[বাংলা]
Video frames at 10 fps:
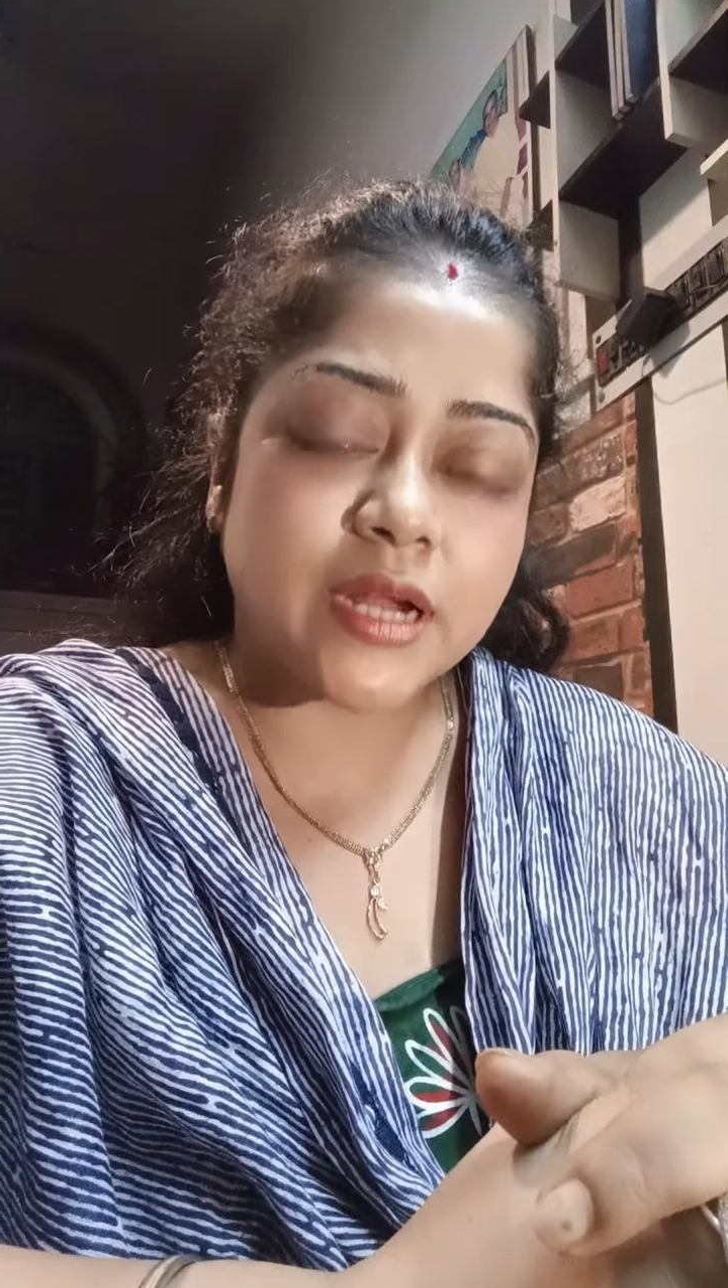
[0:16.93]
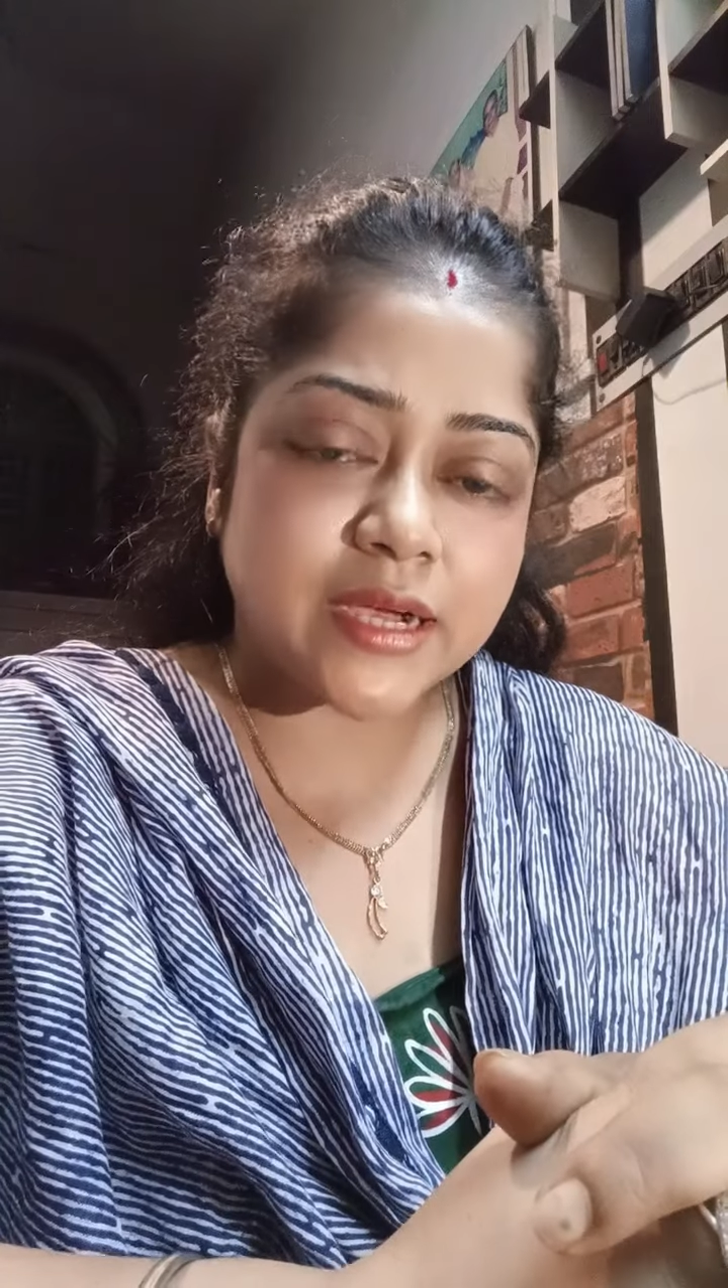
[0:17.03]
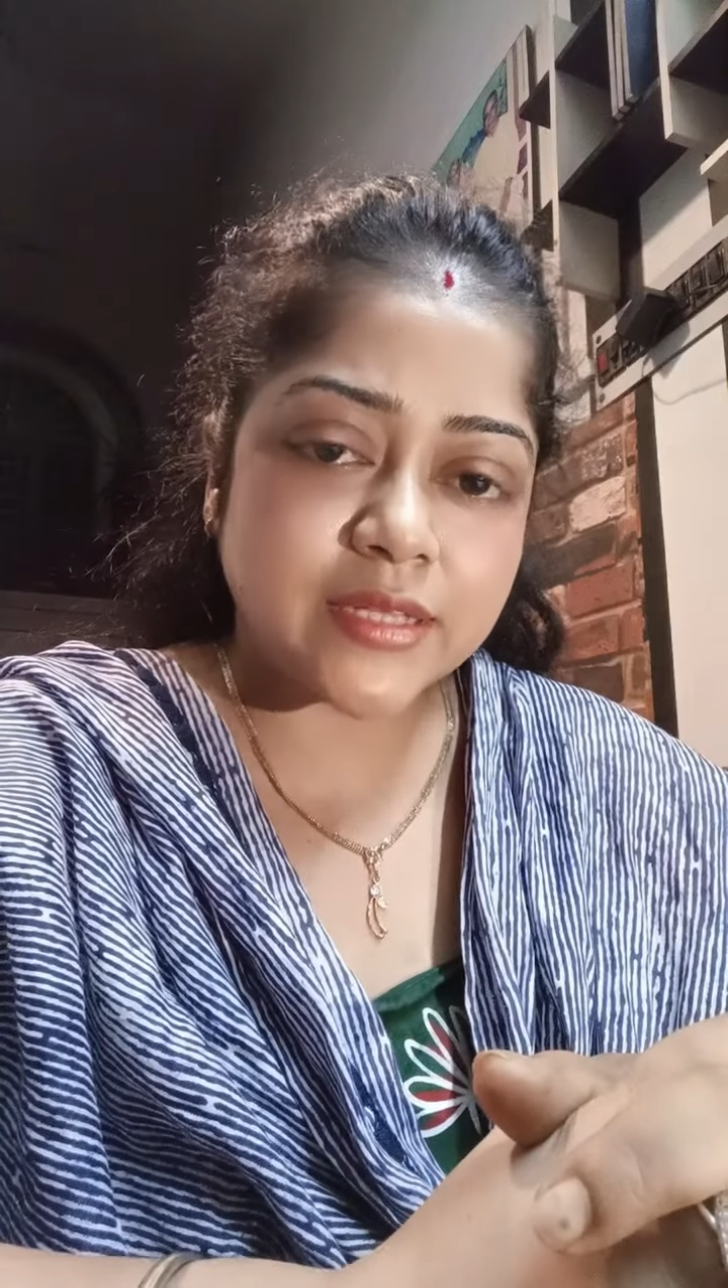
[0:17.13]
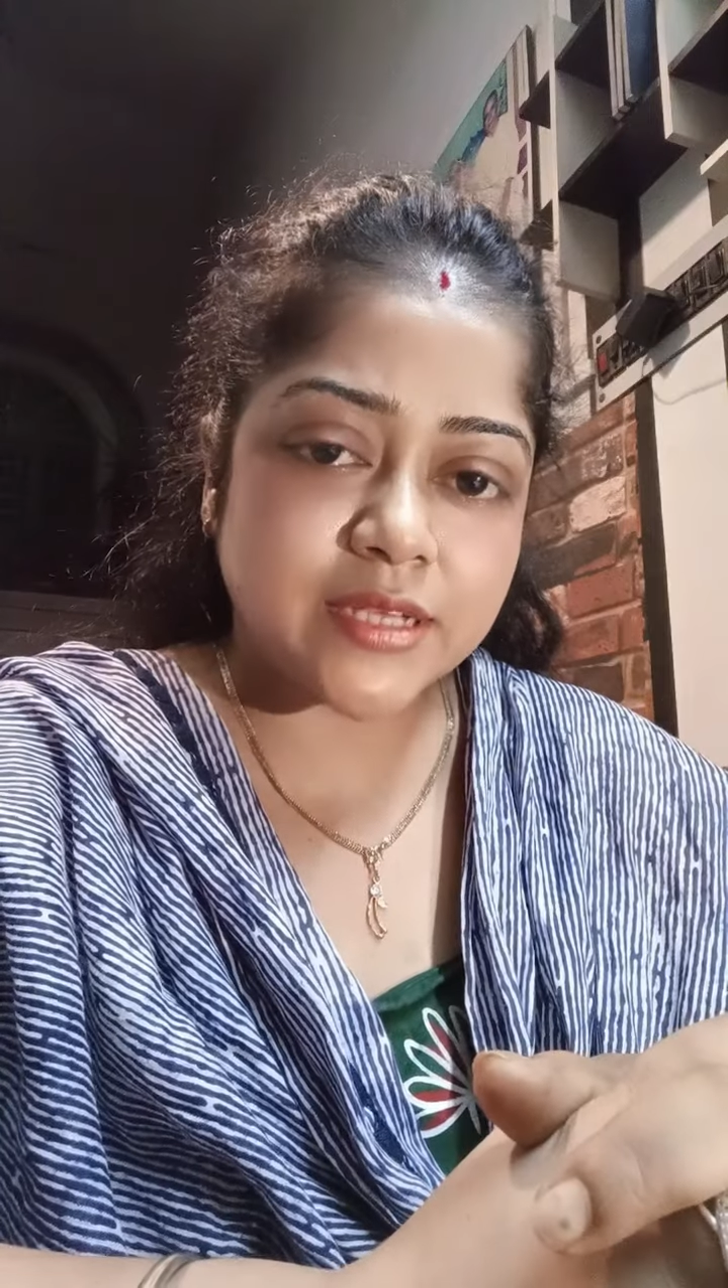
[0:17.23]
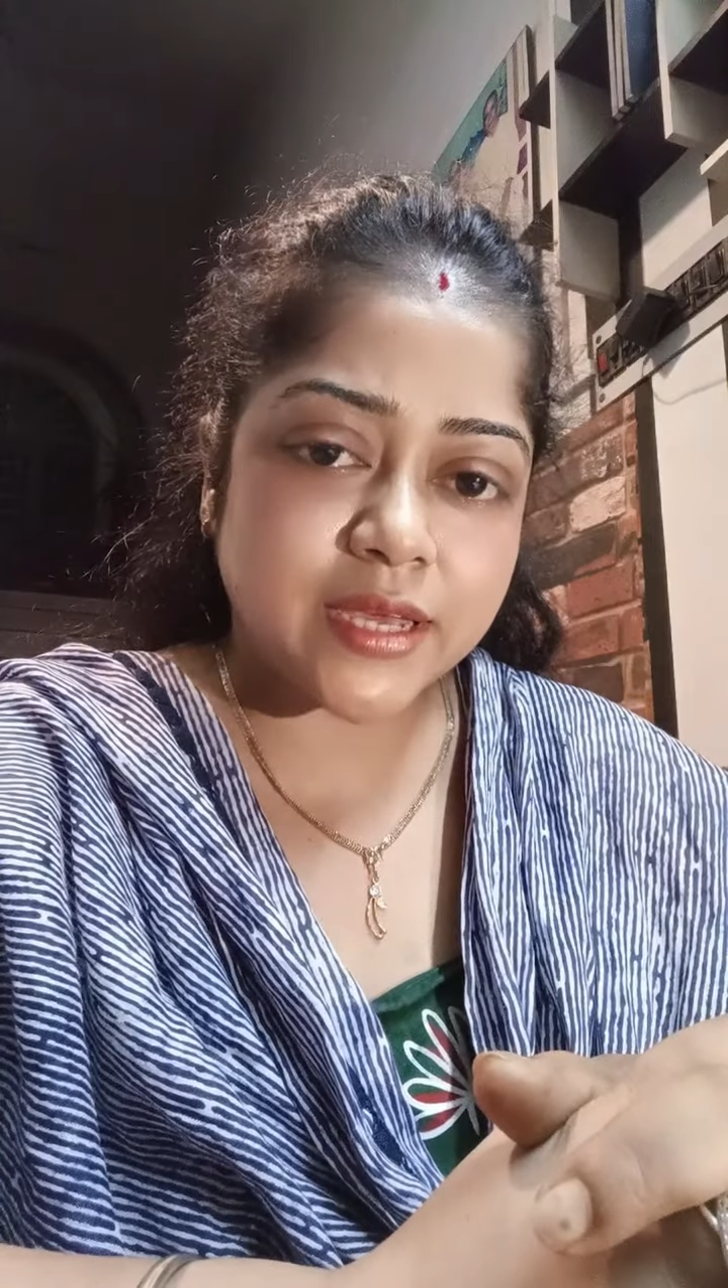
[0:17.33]

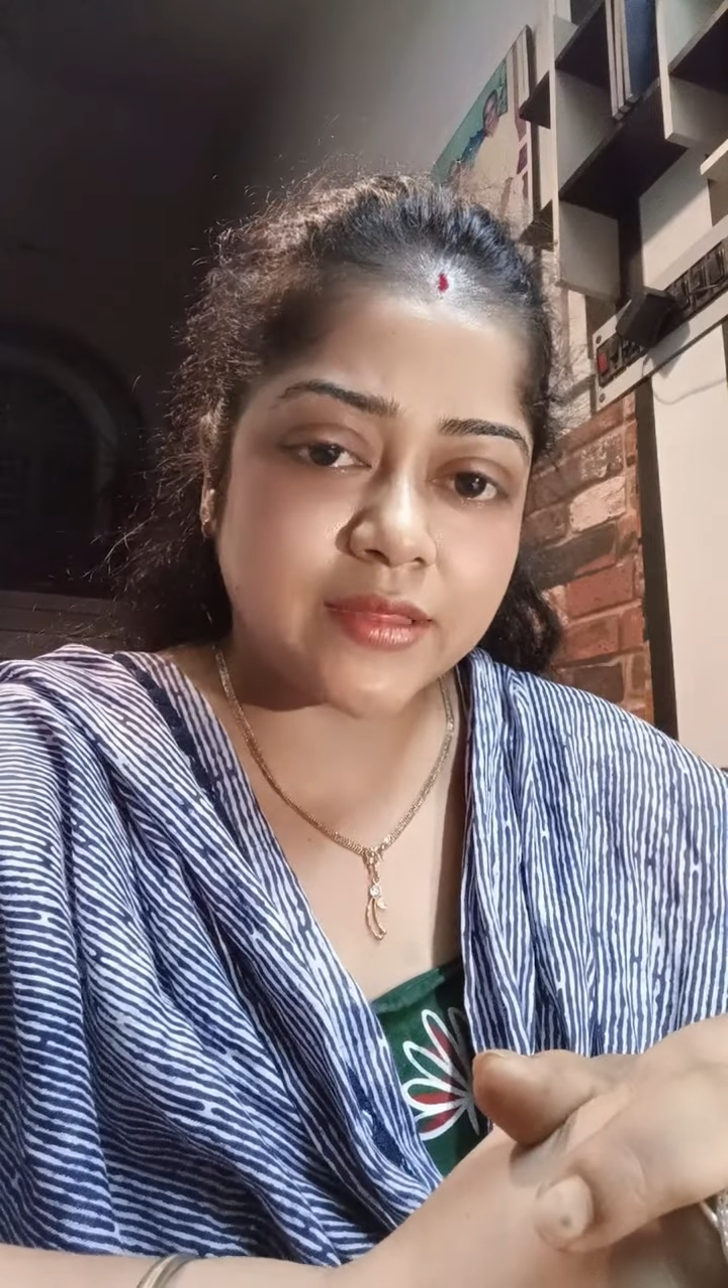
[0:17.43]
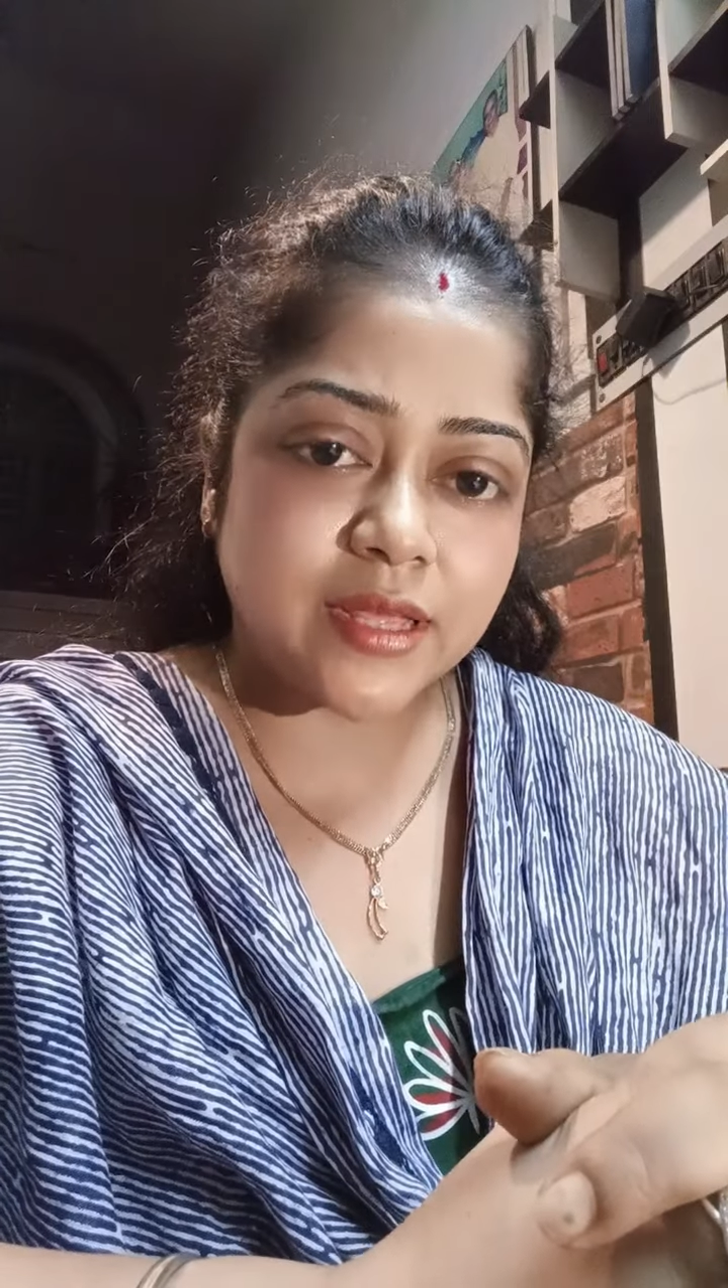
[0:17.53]
রাখা যায়